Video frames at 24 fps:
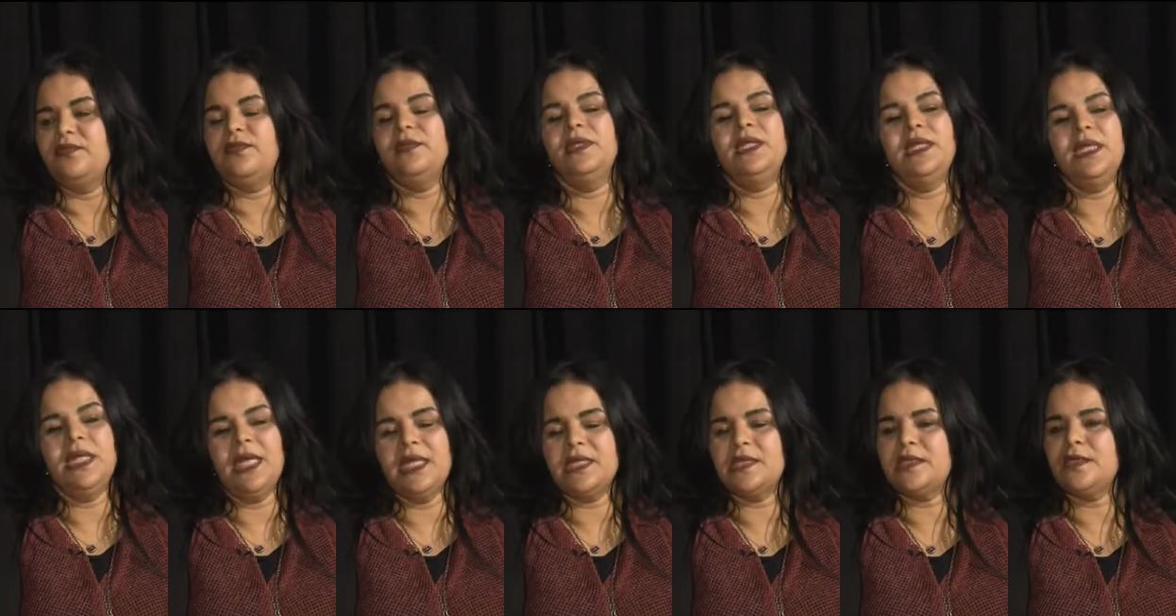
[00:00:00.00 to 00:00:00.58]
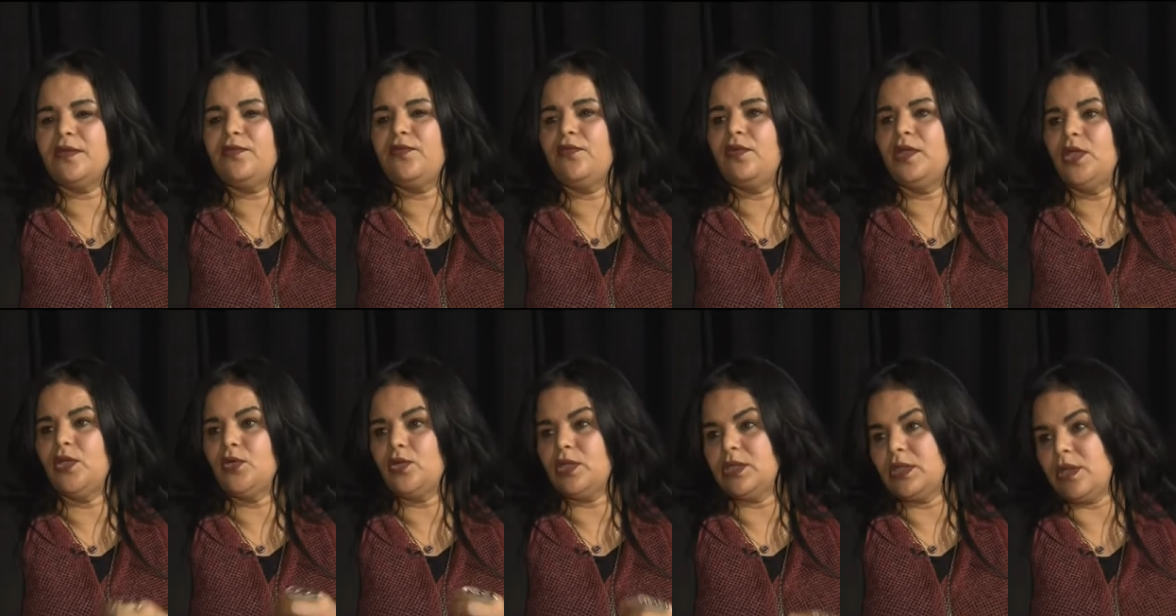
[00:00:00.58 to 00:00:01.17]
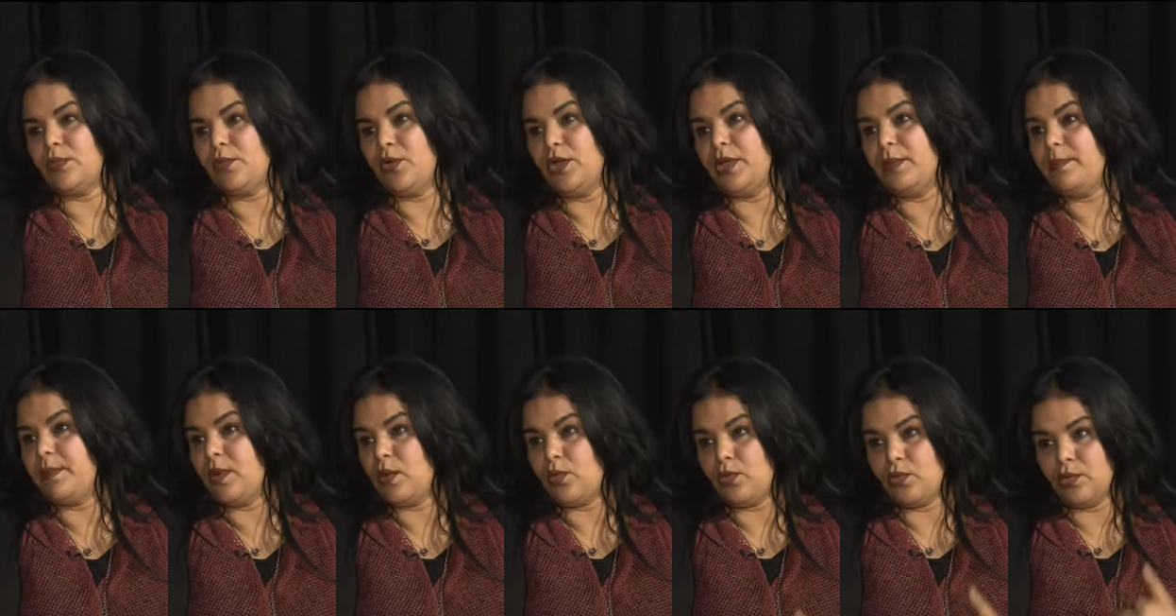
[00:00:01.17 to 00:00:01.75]
للاسف وهذه نقطه
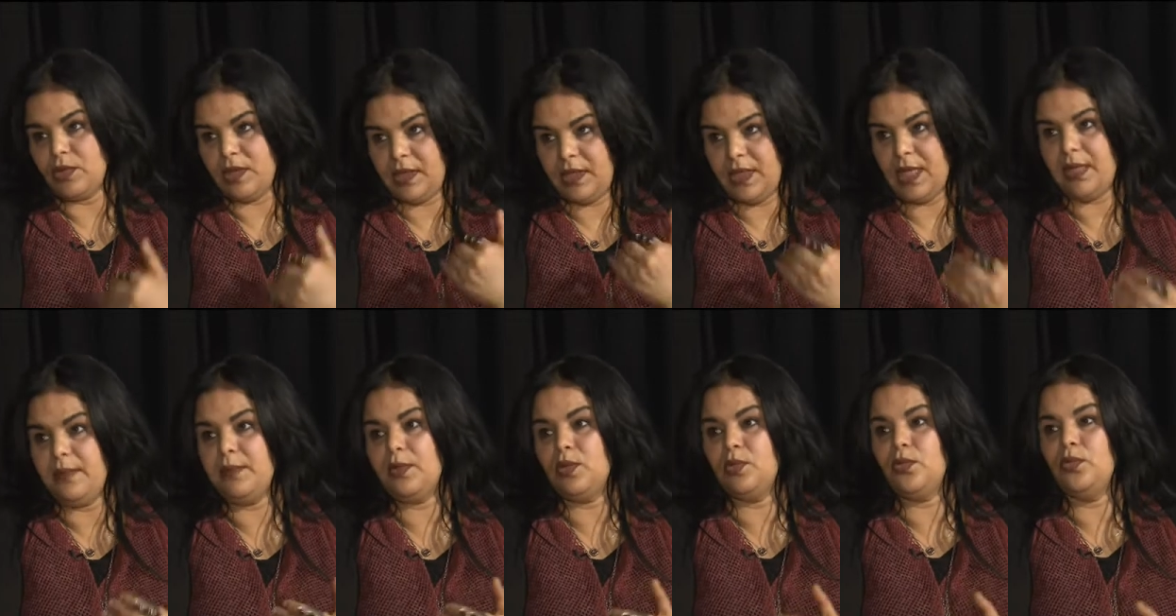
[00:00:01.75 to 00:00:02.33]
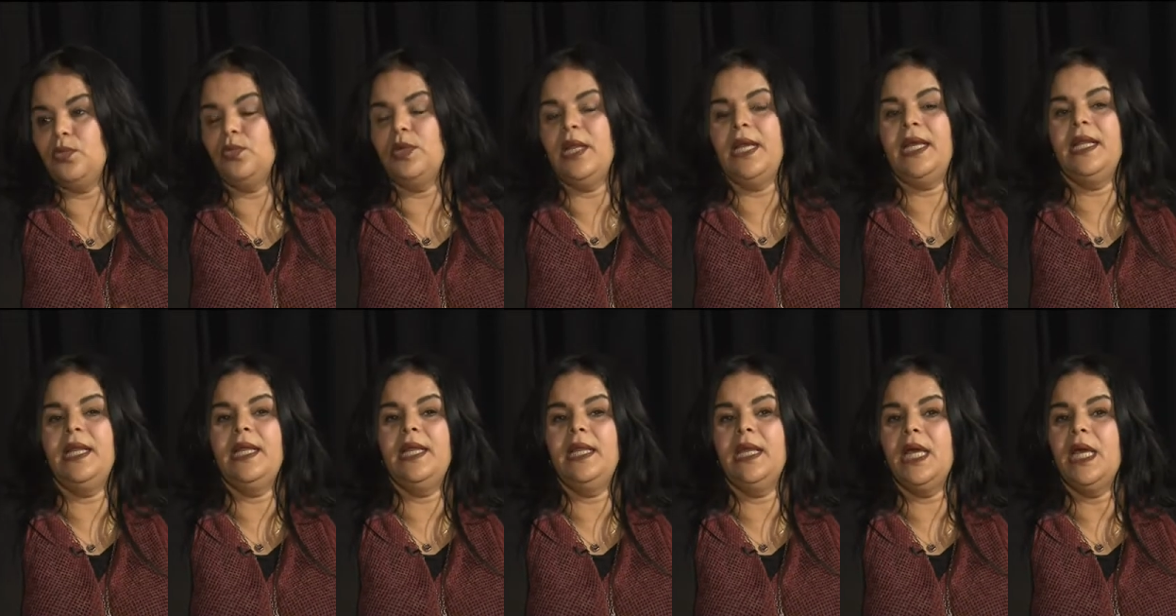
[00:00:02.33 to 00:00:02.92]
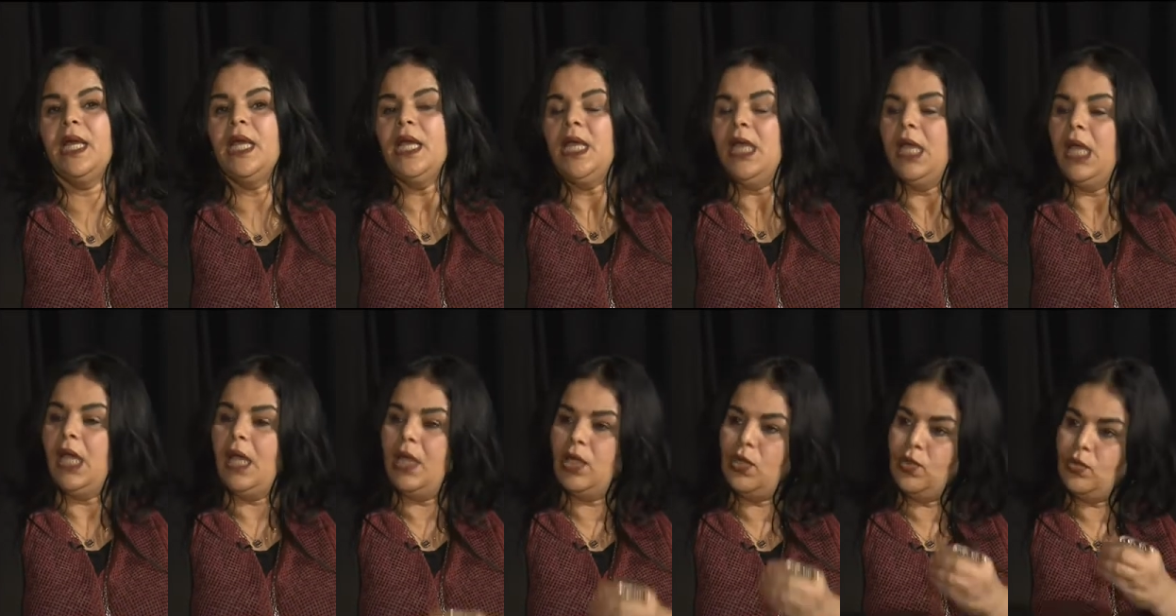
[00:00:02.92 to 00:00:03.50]
مهمه وكنت دائما نقولها هنايا
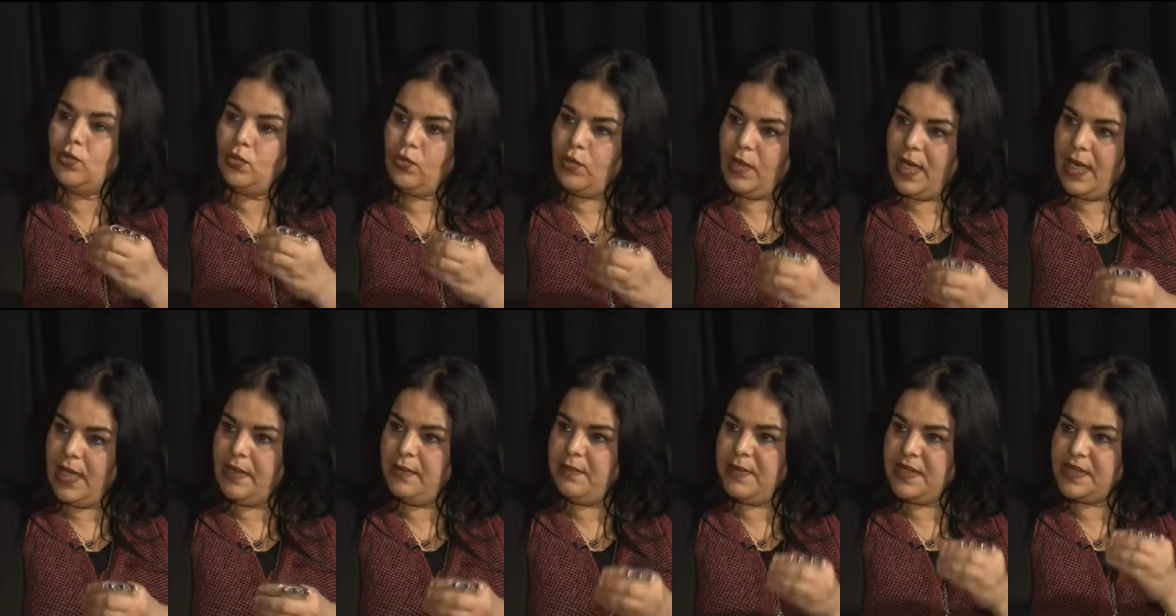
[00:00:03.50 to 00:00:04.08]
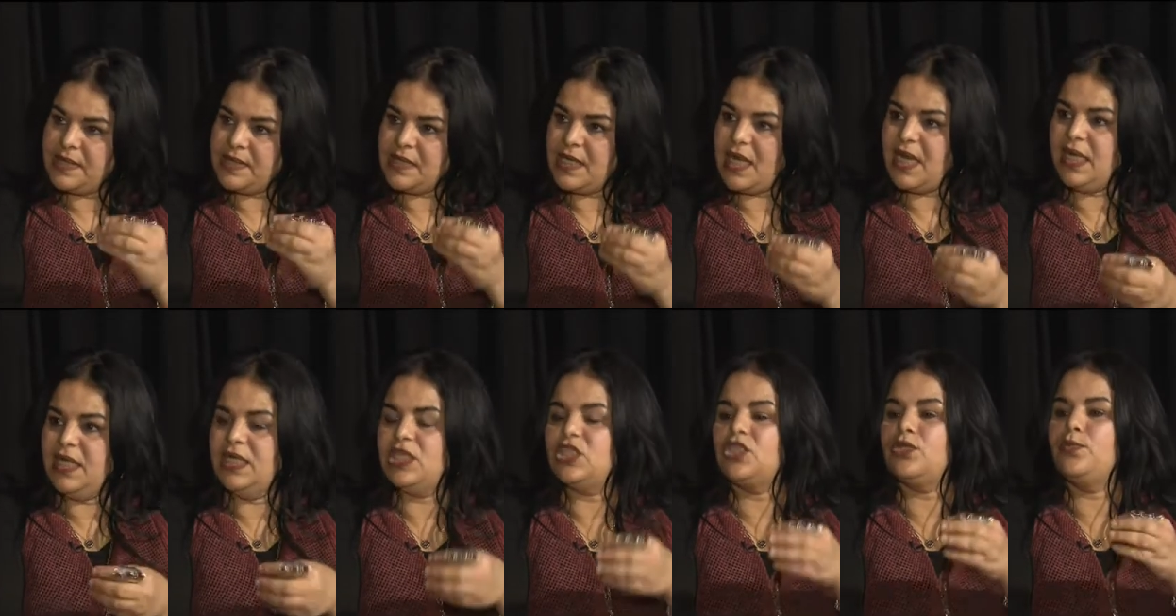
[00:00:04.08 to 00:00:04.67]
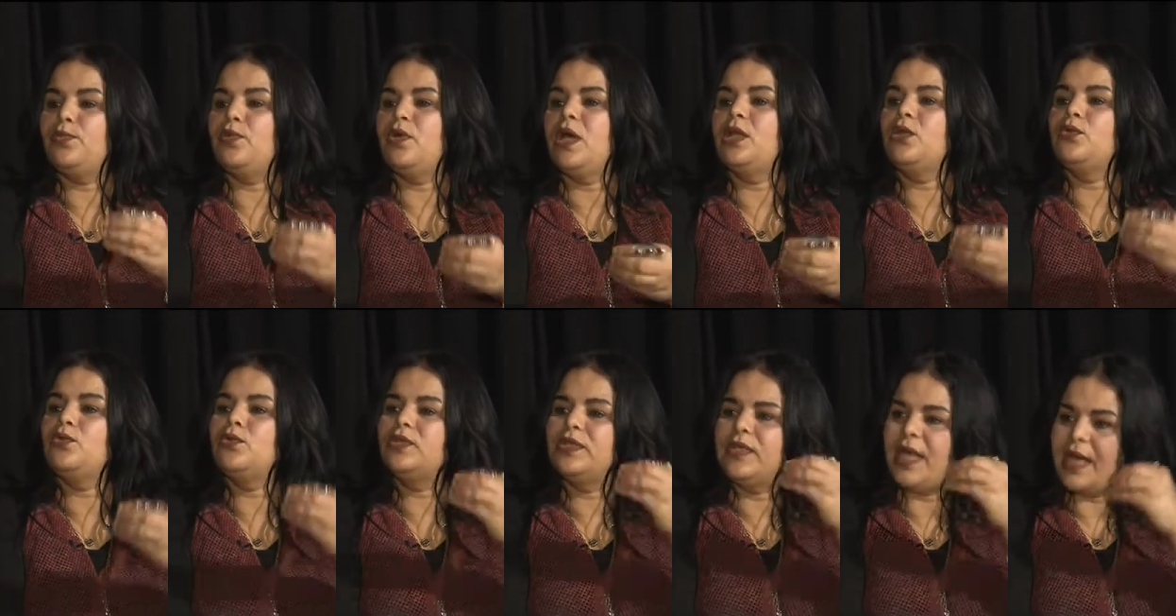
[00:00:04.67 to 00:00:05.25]
انه المسرح يجب ان
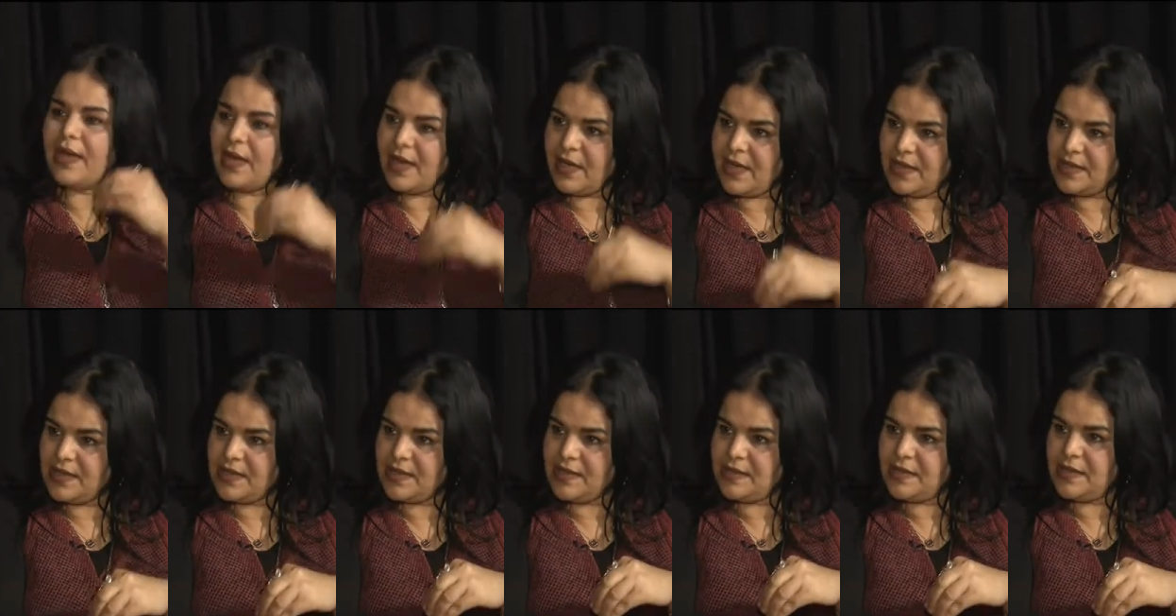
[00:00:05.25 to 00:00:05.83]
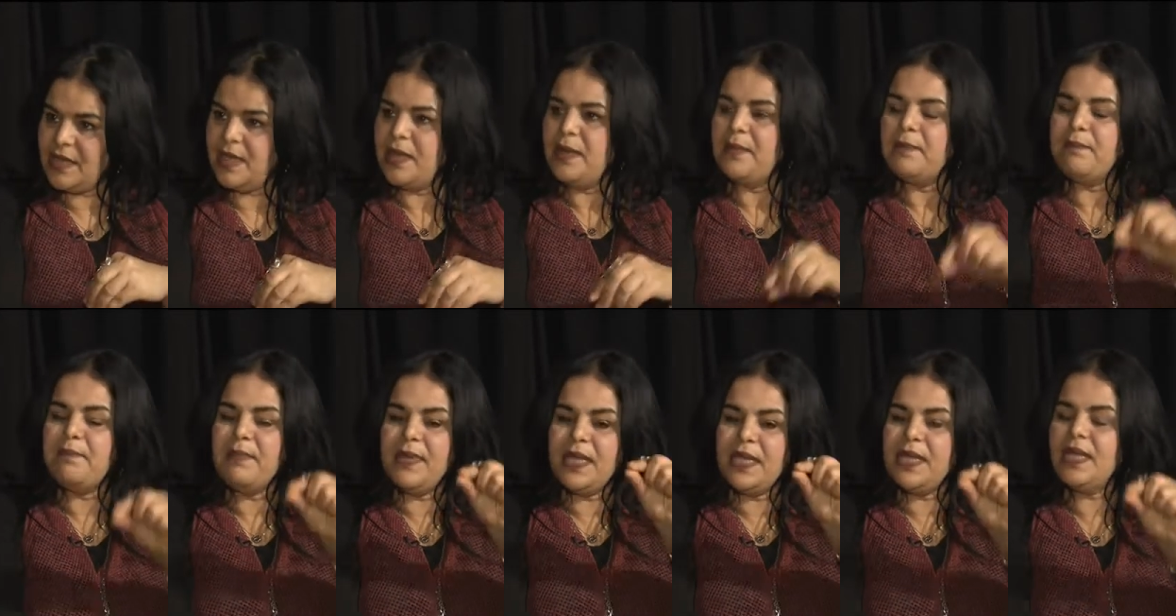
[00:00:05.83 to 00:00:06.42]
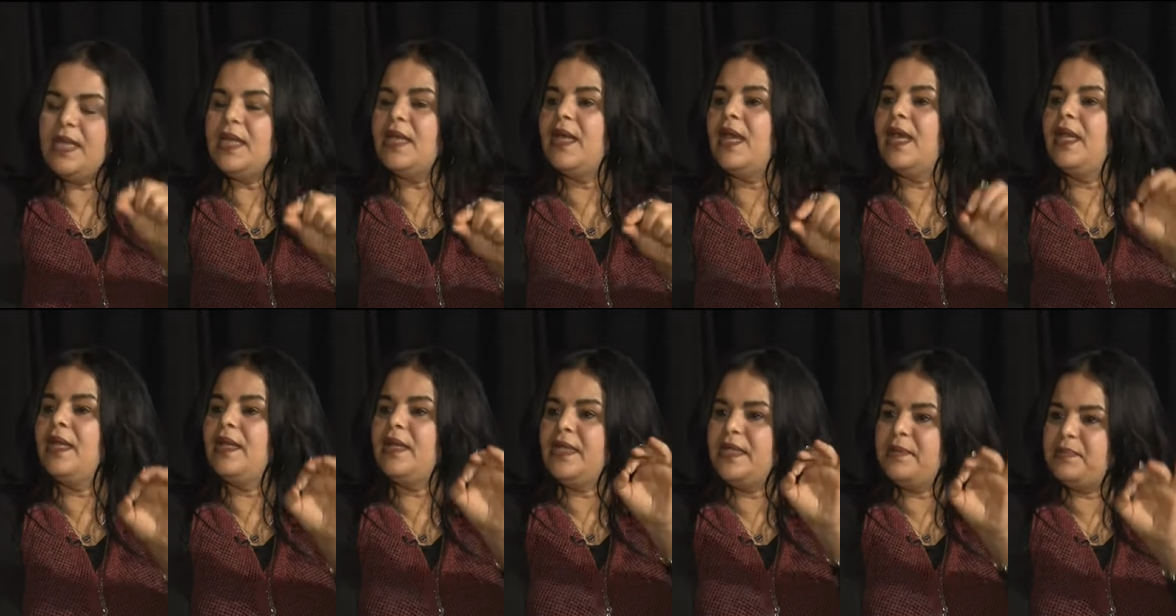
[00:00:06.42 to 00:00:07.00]
يدرس من
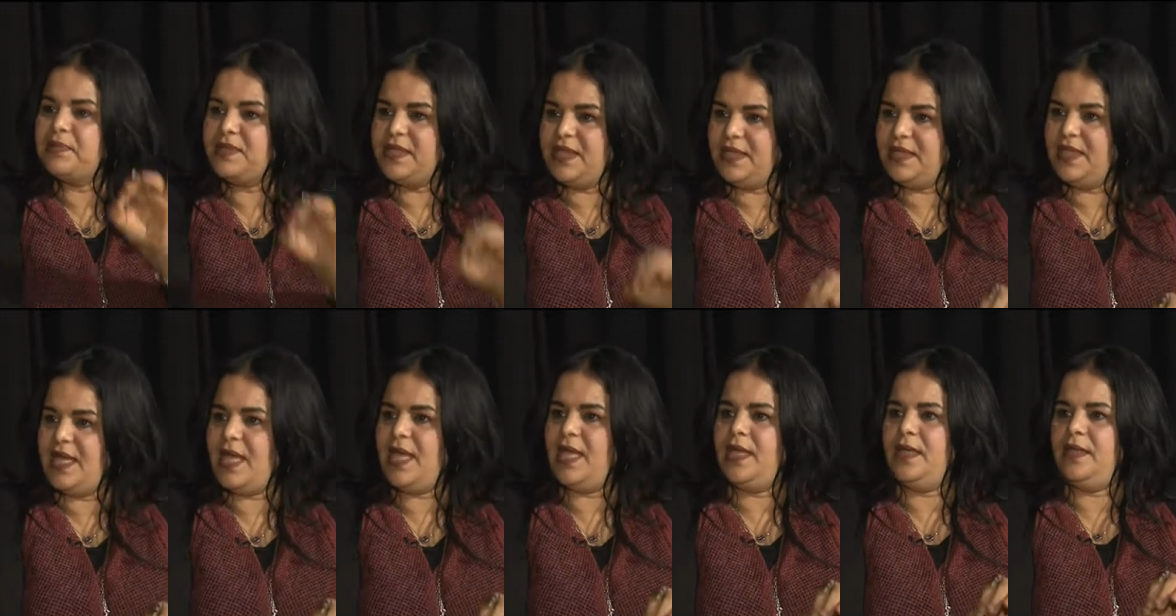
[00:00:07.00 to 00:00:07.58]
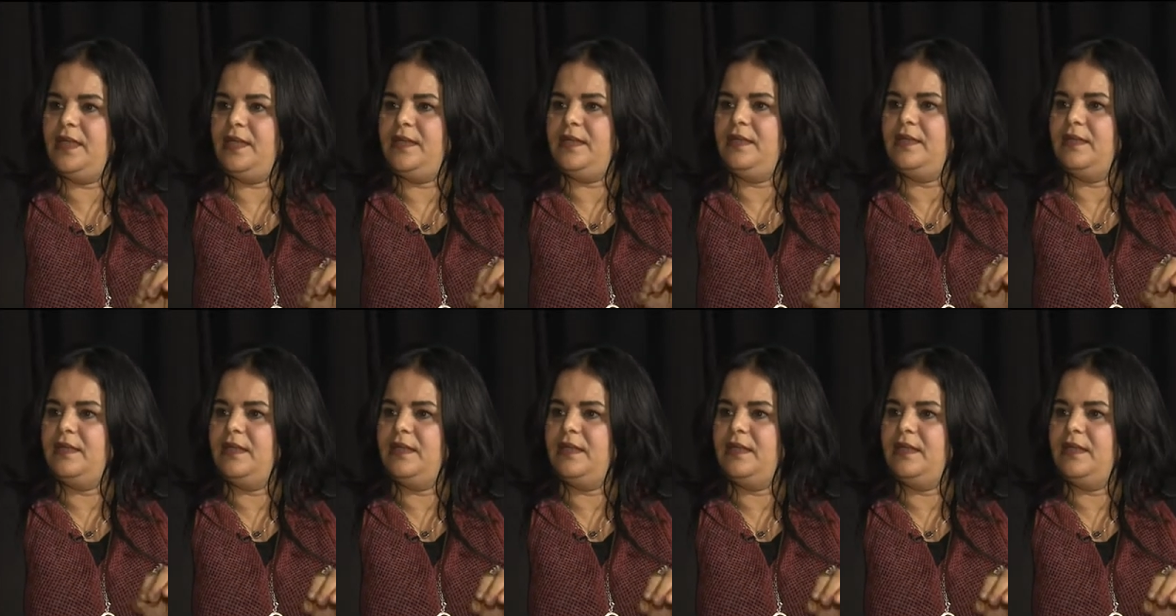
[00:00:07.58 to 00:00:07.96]
الابتدائي